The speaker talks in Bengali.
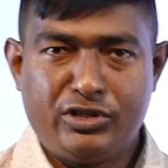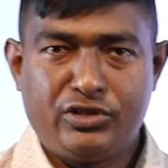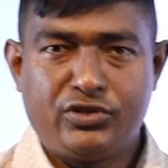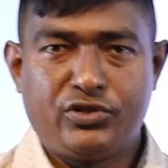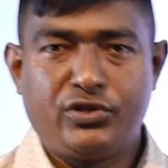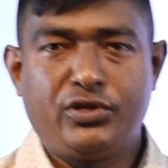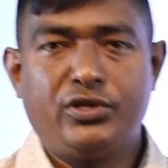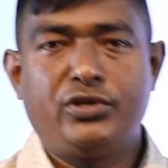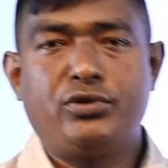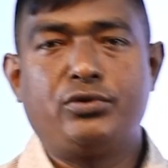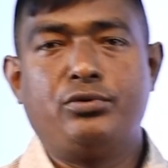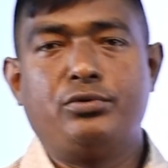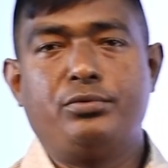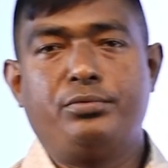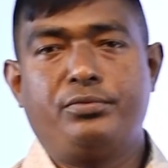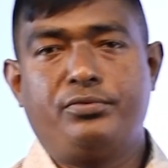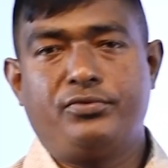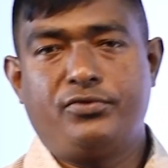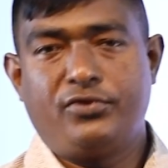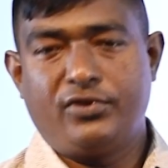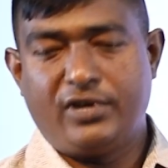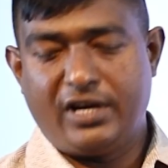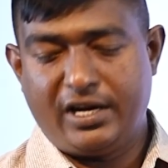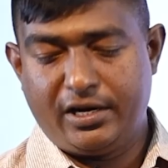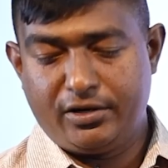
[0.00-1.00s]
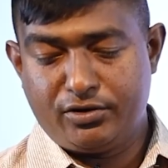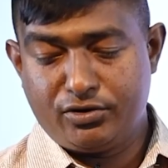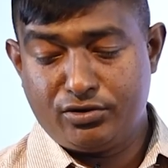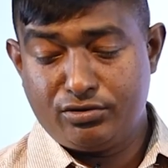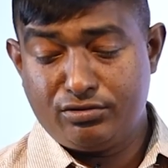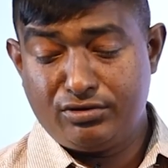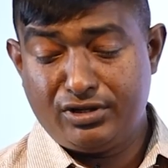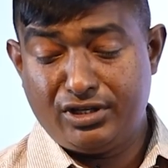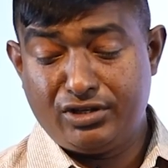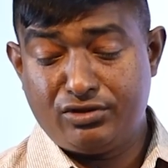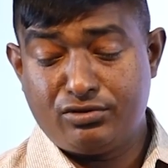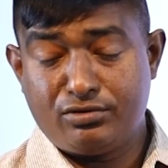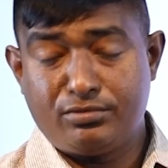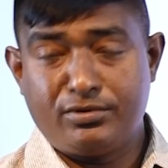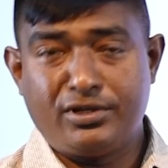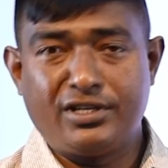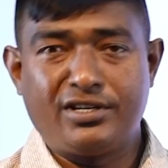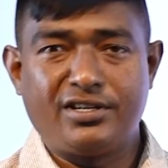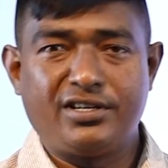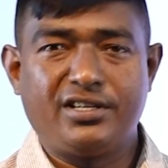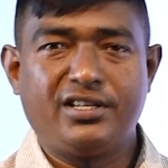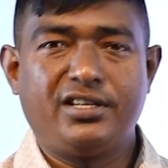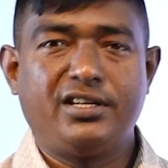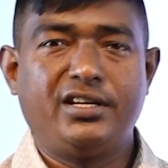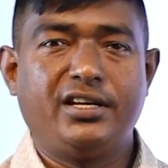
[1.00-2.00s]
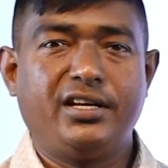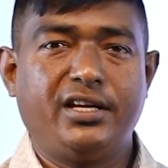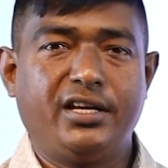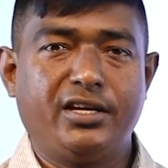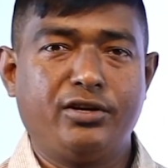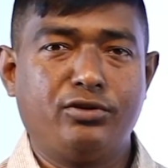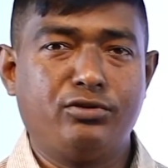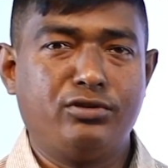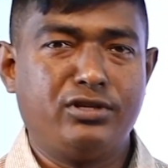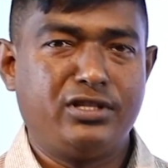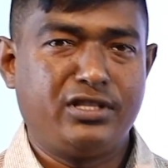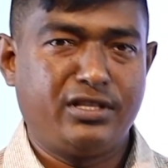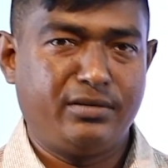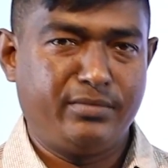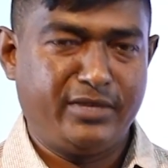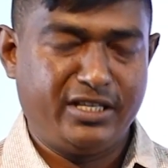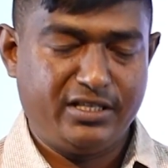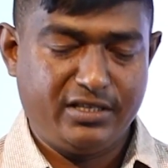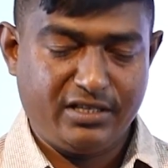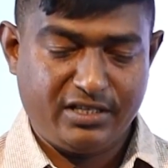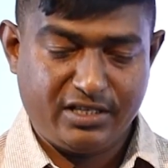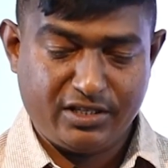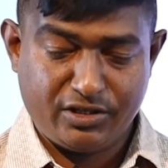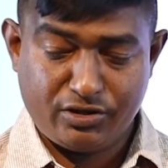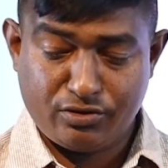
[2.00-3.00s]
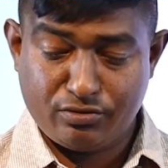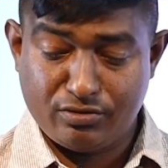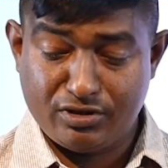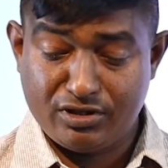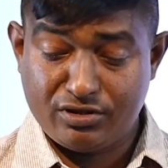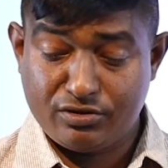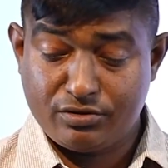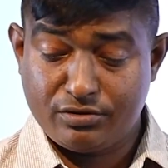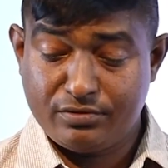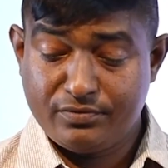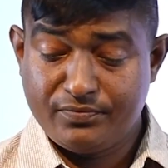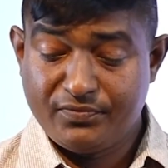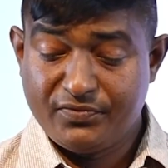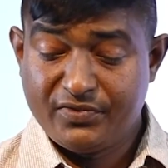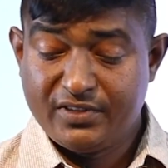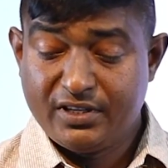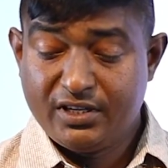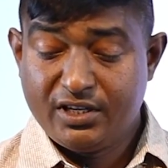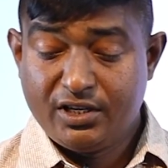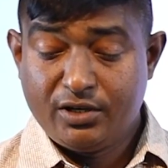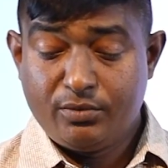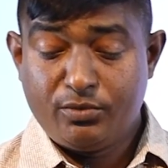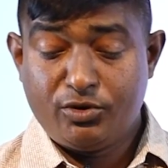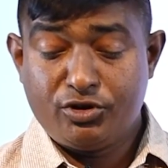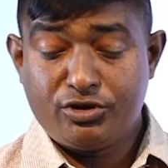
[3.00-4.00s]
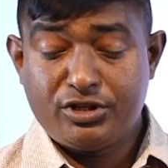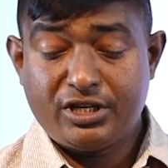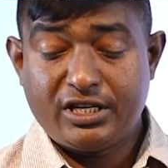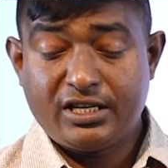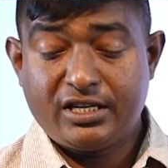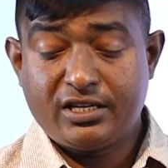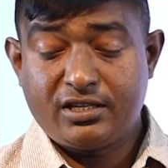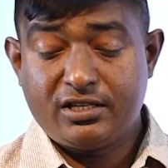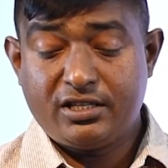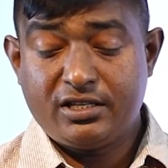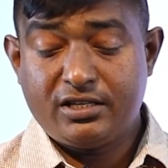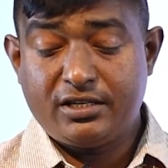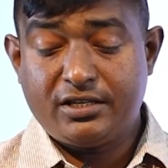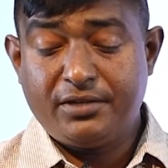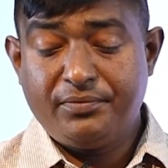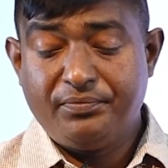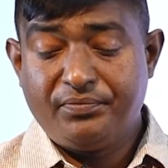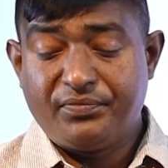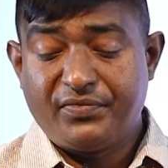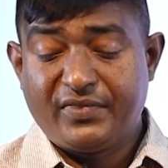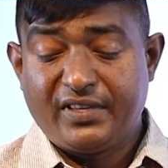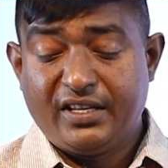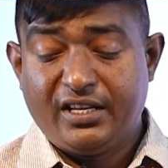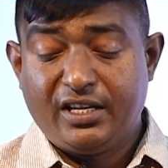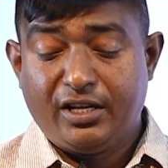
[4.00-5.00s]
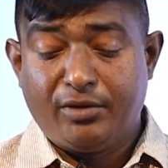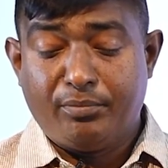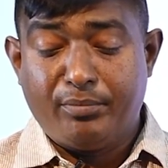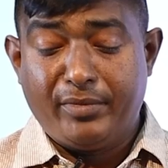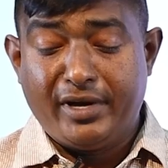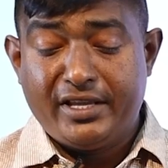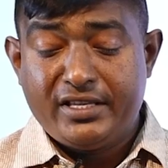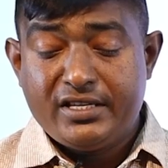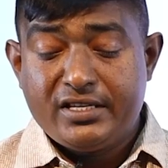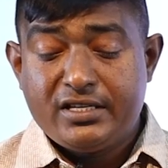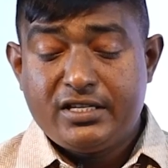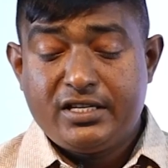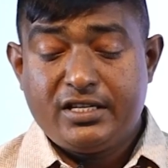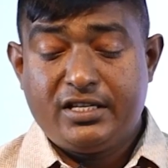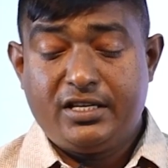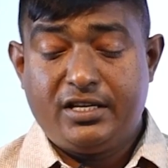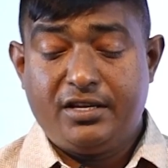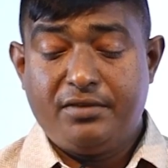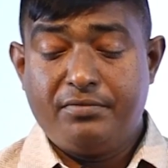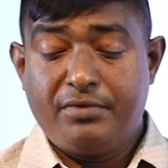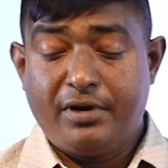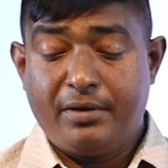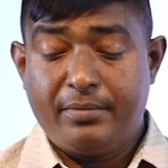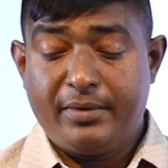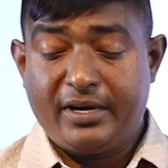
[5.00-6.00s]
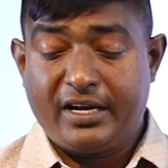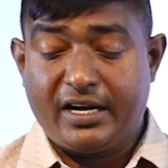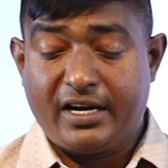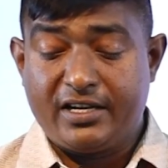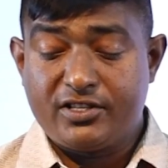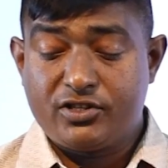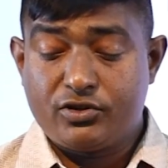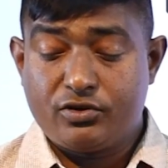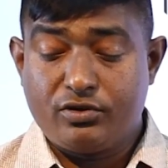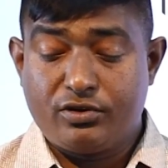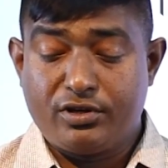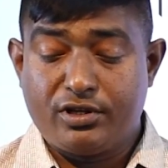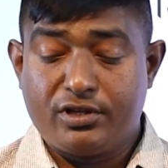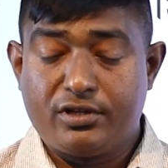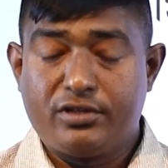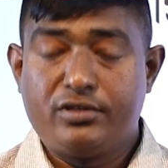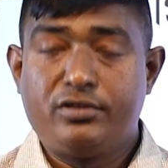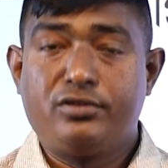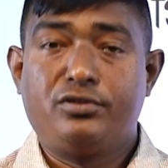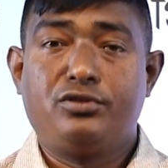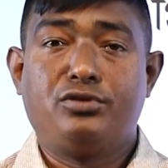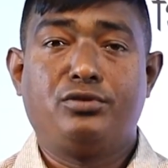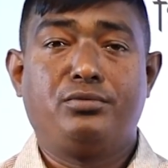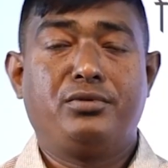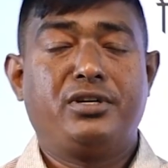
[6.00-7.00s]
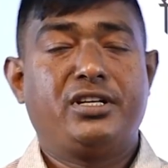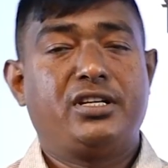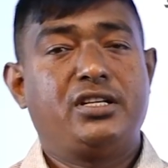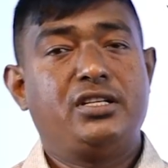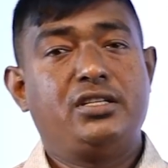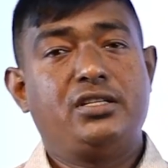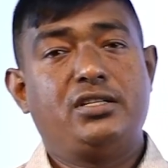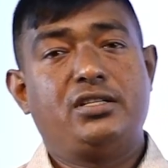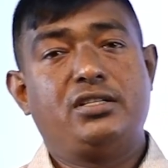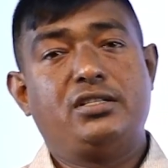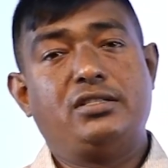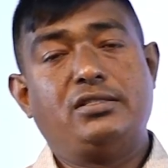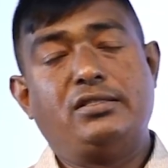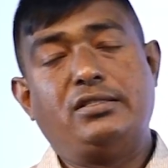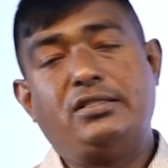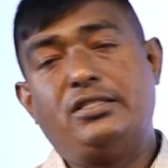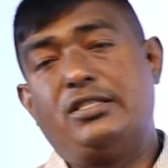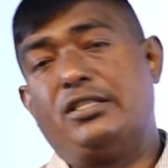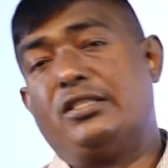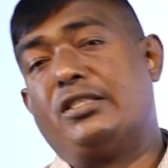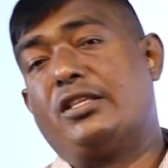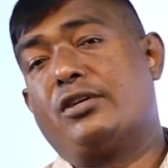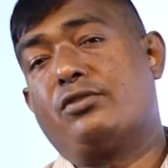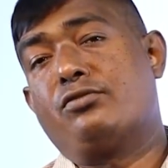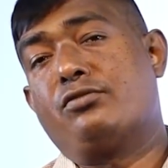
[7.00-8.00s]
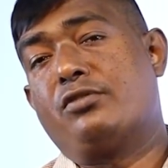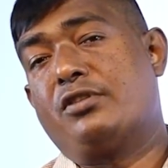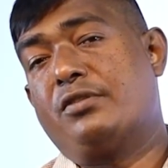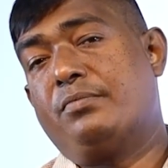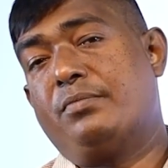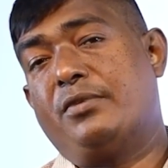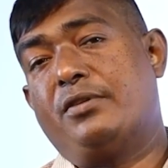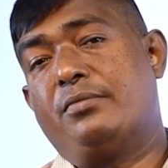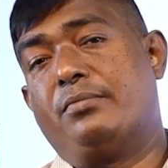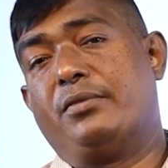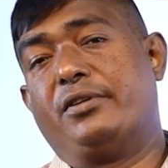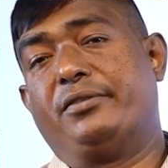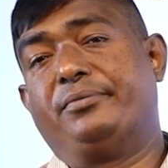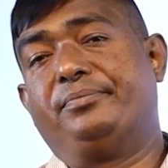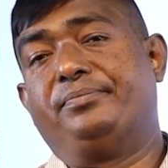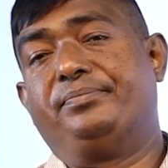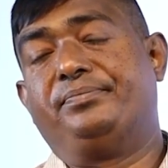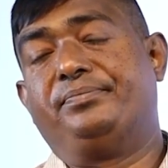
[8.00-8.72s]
নিশ্চয়ই খুব আগ্রহ নিয়ে তোমার এই গণিতের ম্যাজিকটা শুনেছ প্রিয় শিক্ষার্থীরা ম্যাজিকটি কিভাবে কাজ করে তোমরা কি চিন্তা করতে পারবা